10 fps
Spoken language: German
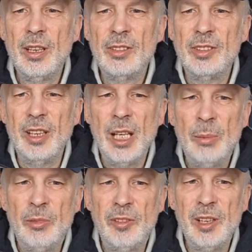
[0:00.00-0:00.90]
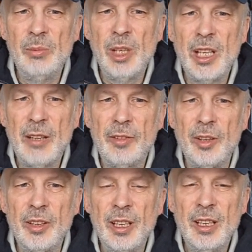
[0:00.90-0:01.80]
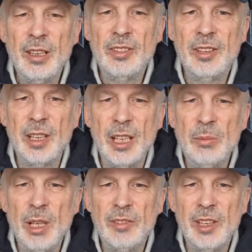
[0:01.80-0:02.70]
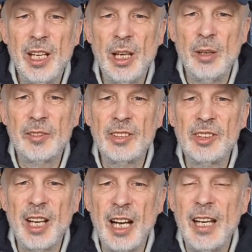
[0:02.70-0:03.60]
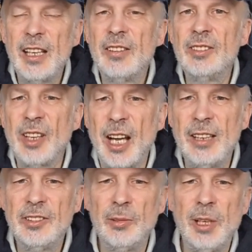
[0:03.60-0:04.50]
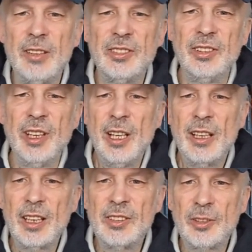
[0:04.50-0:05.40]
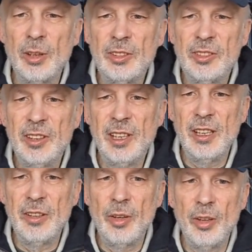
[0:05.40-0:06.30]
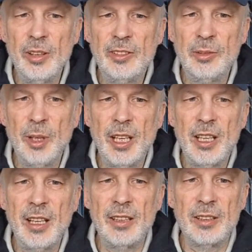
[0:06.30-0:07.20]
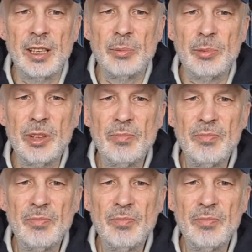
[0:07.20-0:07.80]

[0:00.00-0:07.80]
Sie lebt vielmehr davon, sich immer wieder auf das Ereignis einzulassen, das Gott sich ihr neu zu erkennen gibt.